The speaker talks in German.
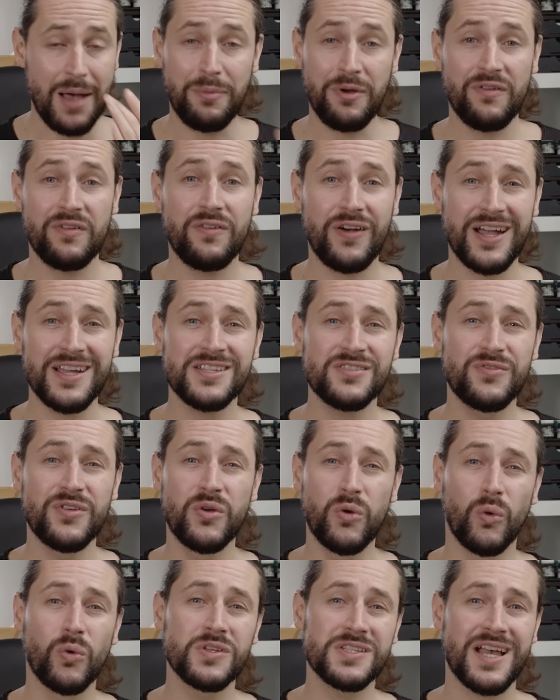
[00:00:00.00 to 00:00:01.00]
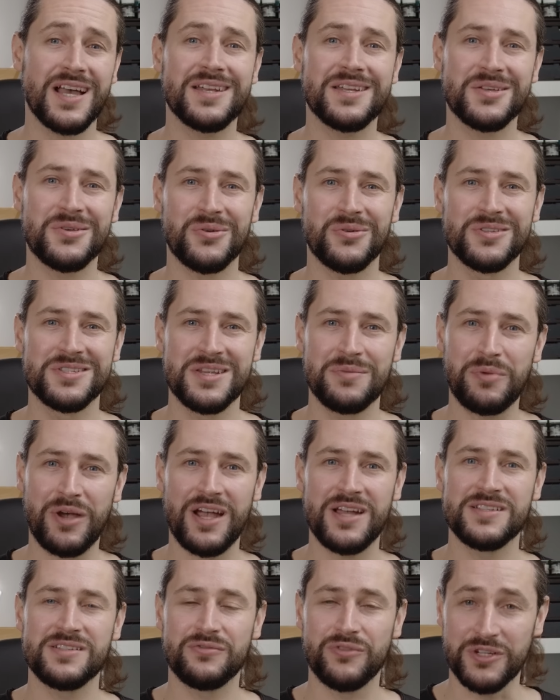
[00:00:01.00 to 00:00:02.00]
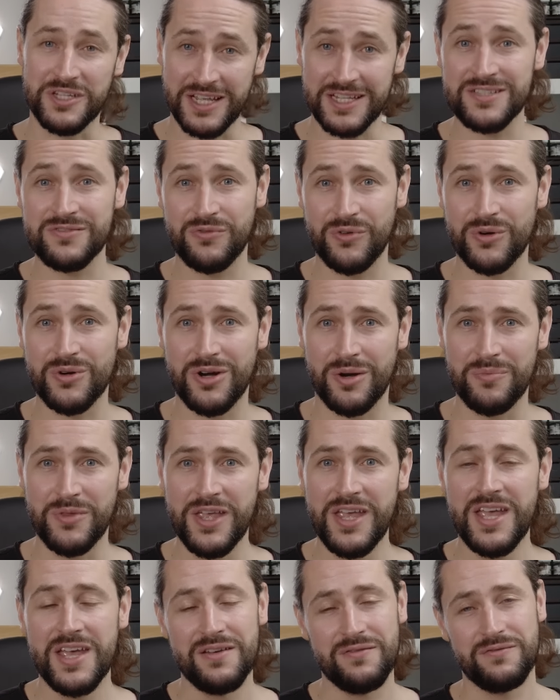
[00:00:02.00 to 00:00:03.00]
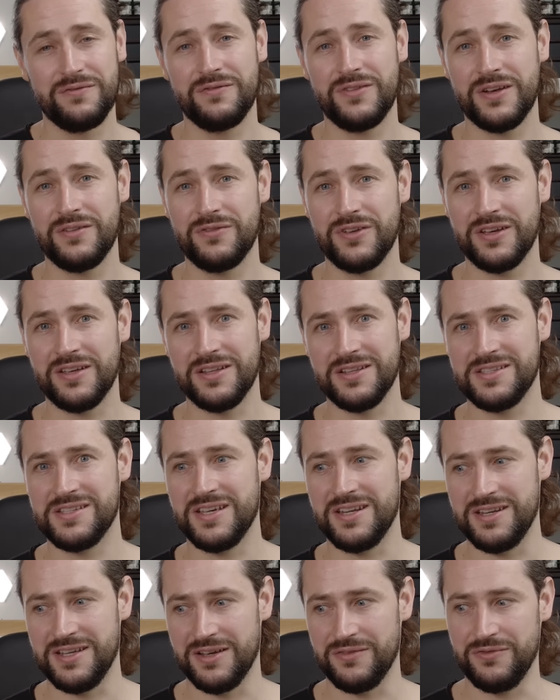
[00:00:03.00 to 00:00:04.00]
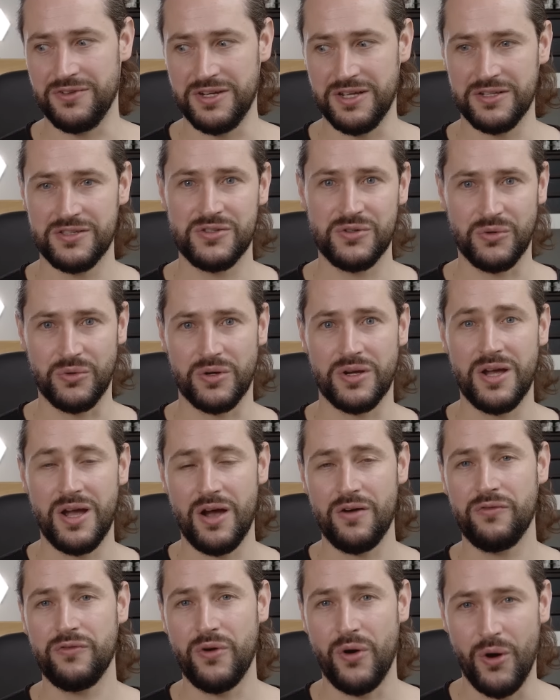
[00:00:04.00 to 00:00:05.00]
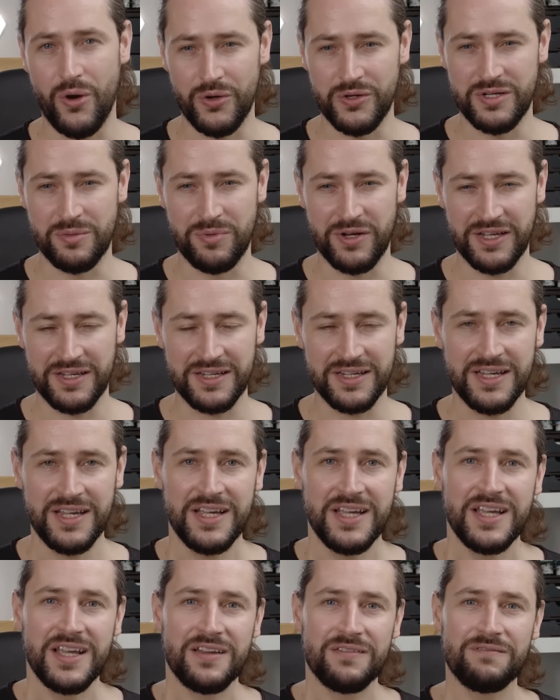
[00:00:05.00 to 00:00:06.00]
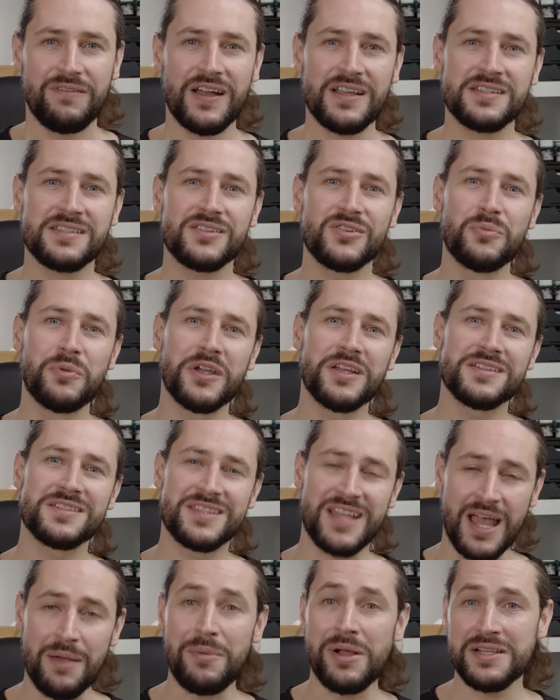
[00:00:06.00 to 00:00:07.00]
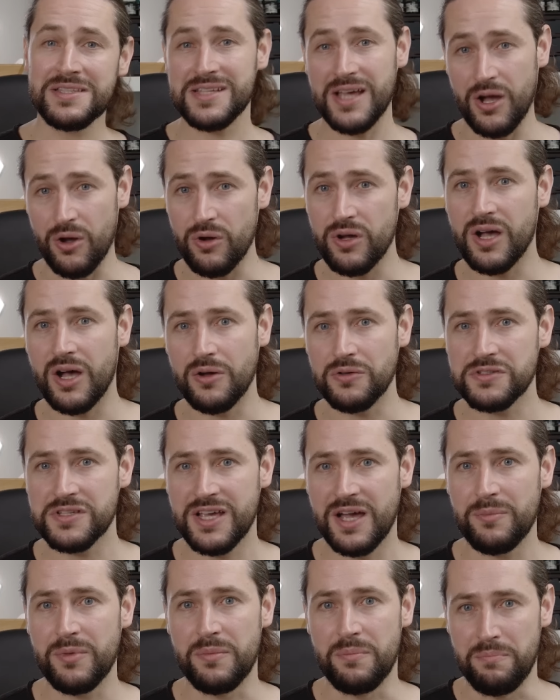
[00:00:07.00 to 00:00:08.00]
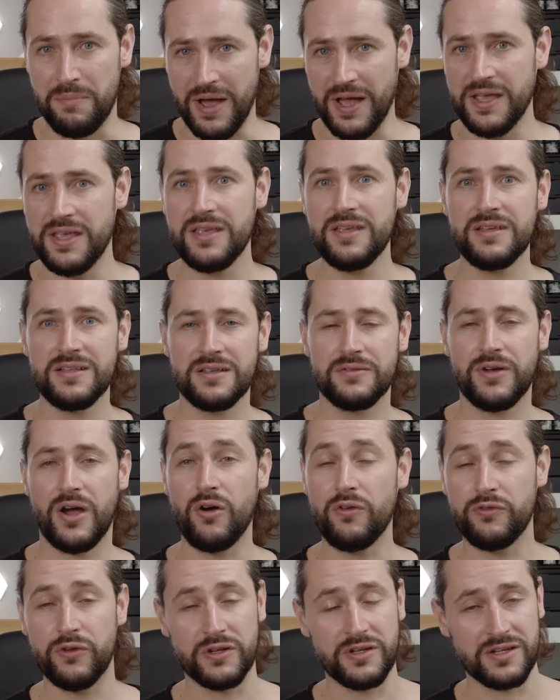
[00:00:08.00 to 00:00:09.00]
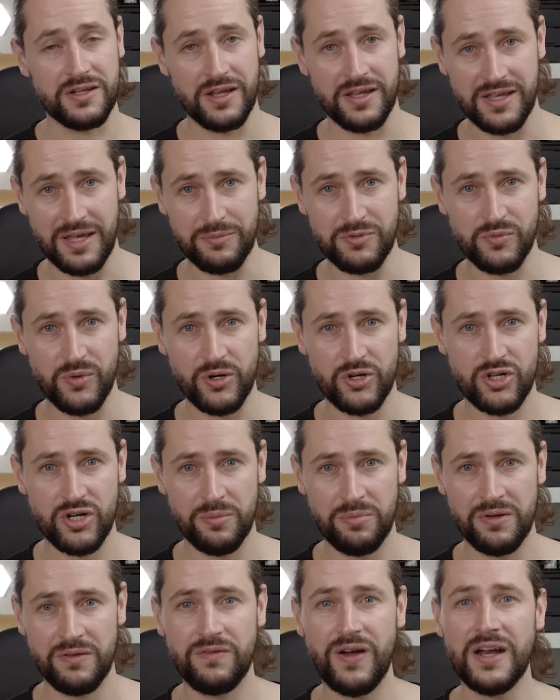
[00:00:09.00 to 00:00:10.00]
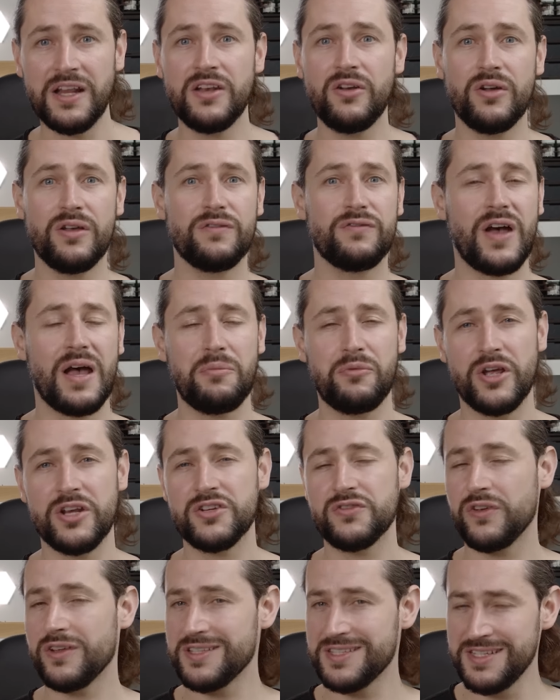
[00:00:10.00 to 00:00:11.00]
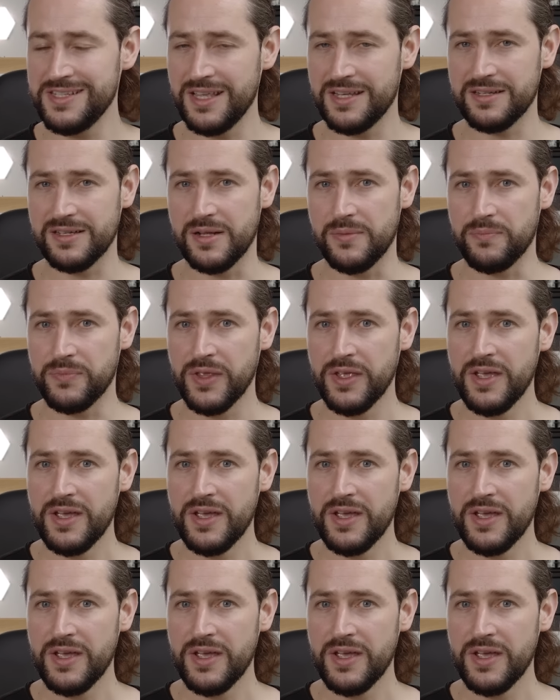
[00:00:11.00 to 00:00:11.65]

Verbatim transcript: Aber wer weiß, wie großartig uns die Preise von jetzt vorkommen, wenn wir in zehn Jahren wieder zurück auf heute blicken. Was übrigens damals auch rauskam im Mai, auch von Games Workshop, war die neue Farbrange von Citadel.